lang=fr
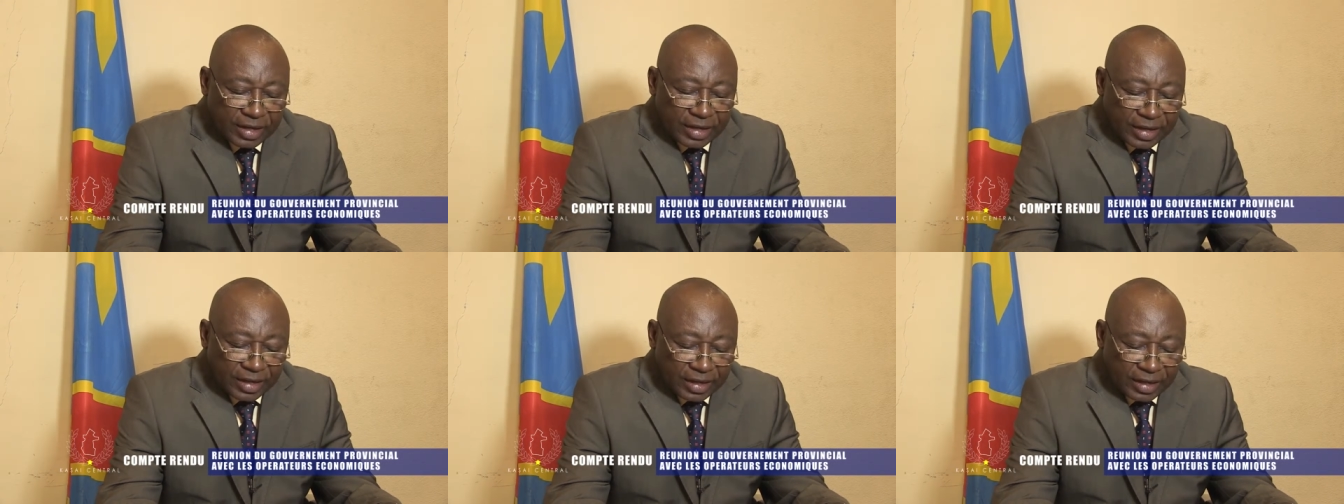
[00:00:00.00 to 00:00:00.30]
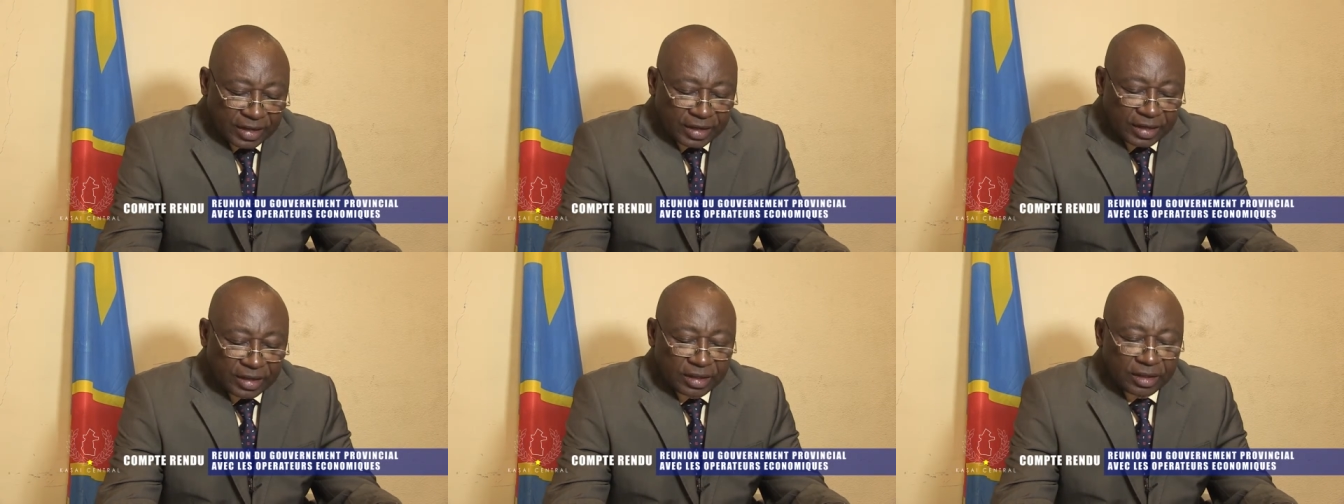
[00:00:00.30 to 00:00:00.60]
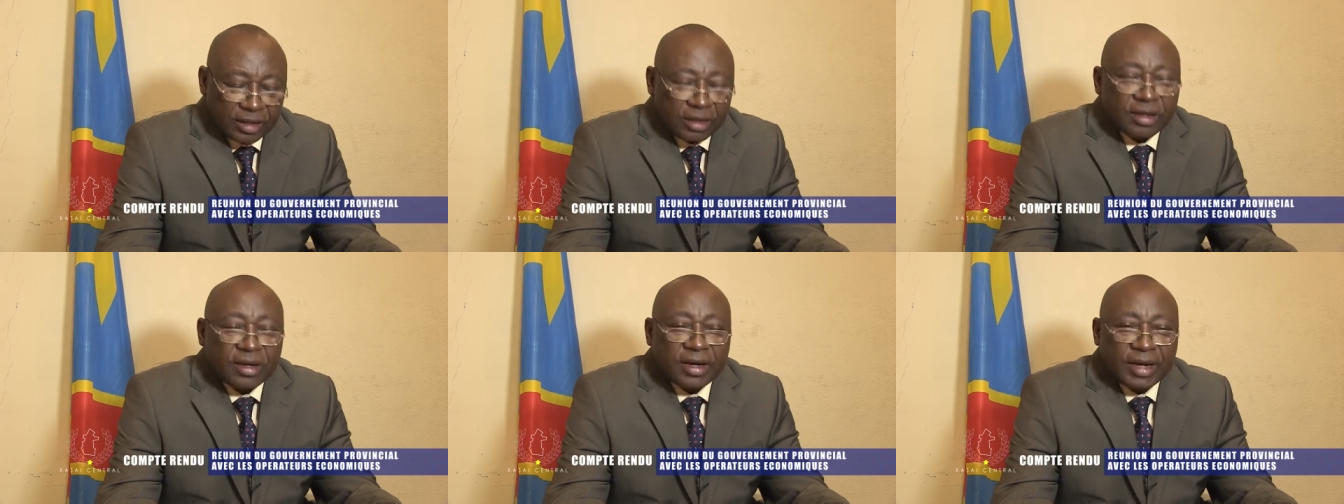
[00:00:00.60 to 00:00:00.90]

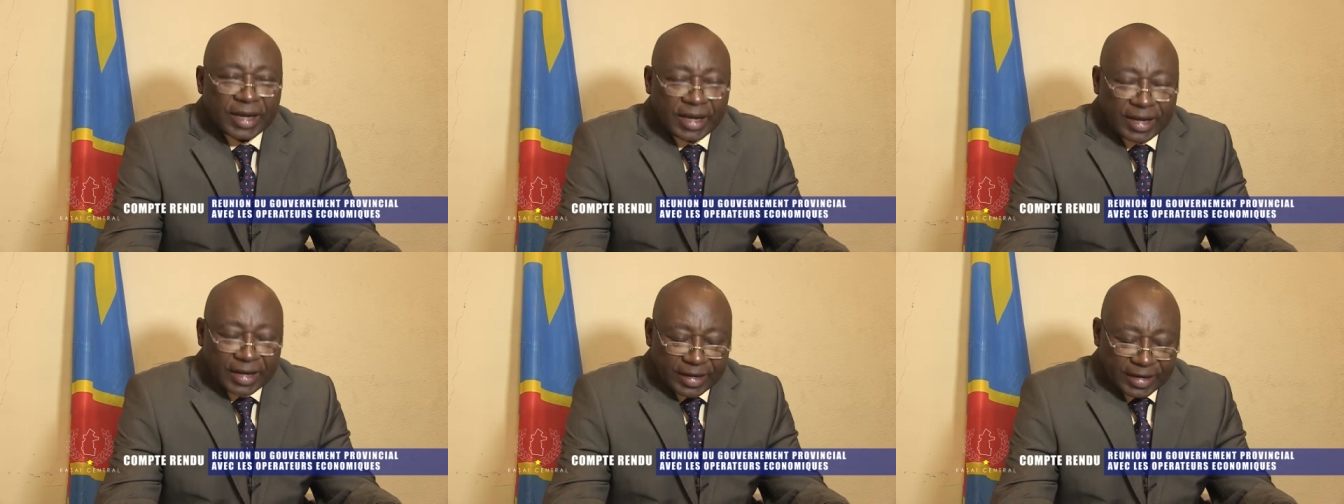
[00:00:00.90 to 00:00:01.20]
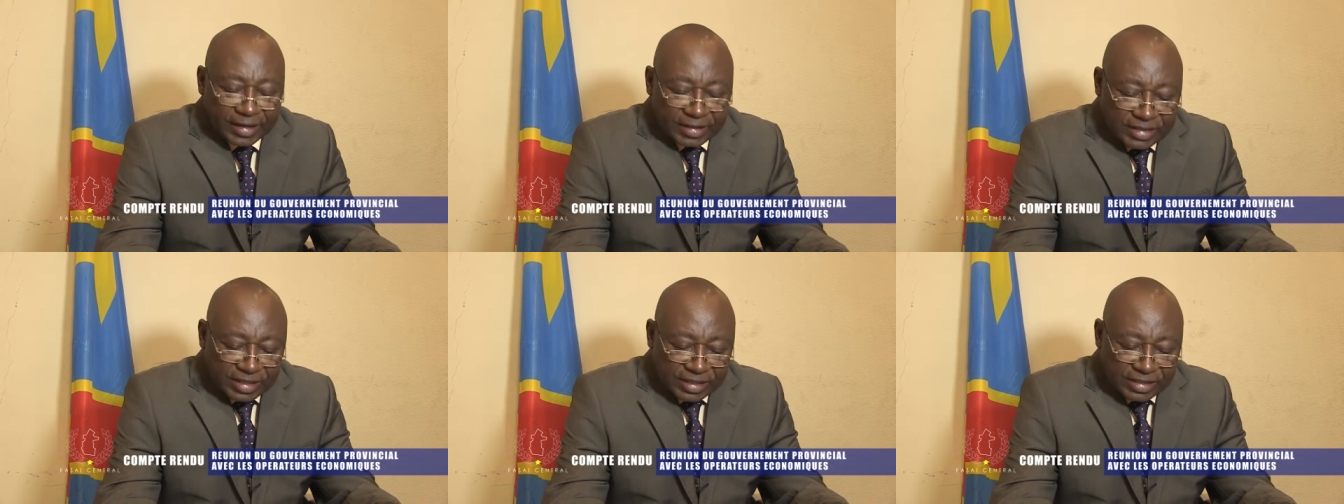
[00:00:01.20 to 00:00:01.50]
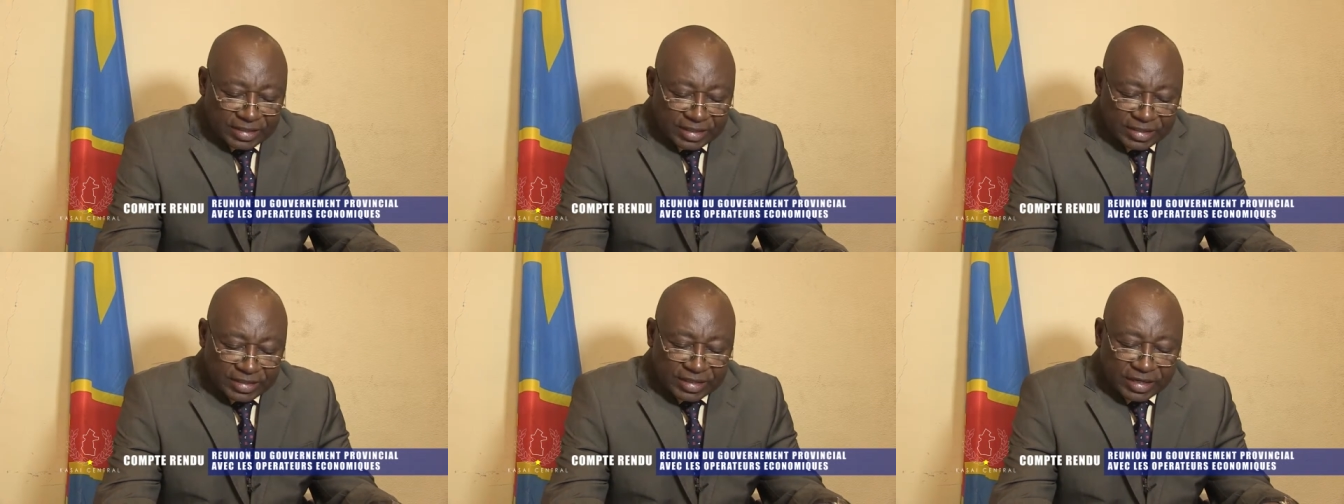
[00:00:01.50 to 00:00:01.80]
et la
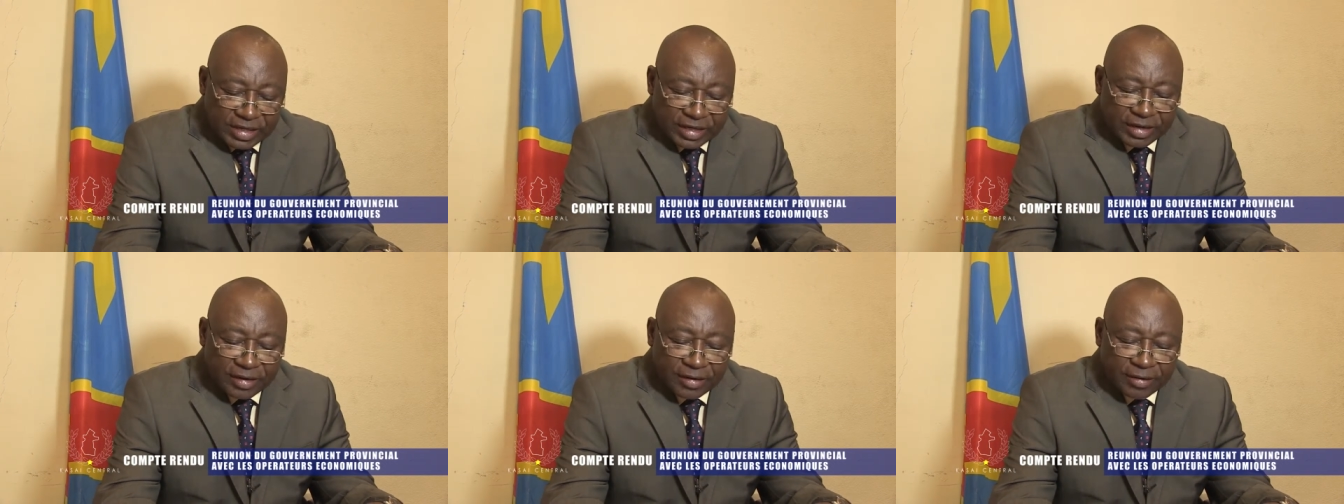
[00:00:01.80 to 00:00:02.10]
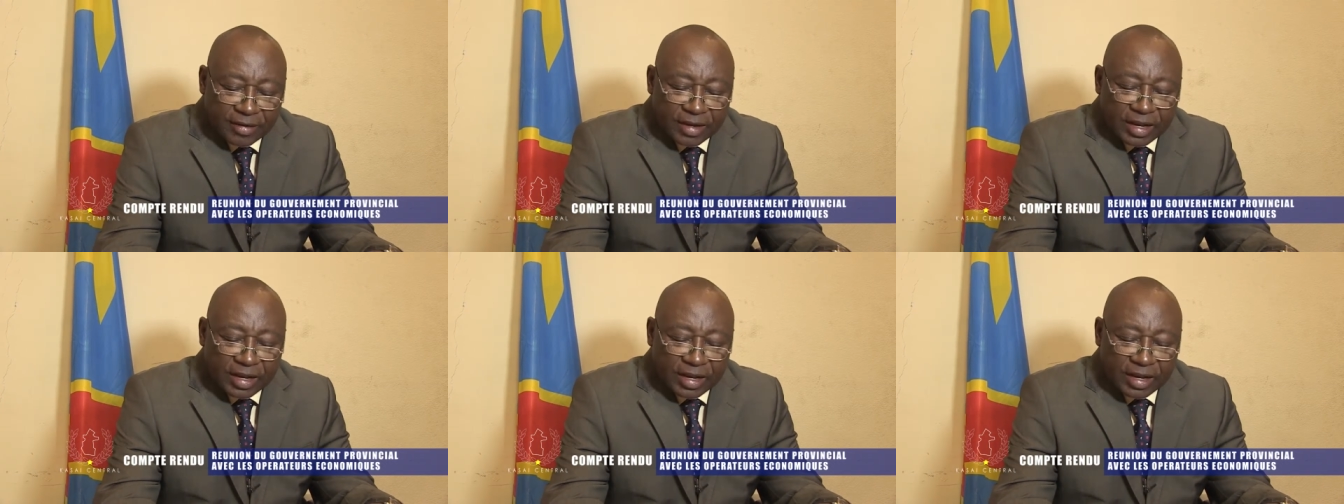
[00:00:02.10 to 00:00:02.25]
SNCC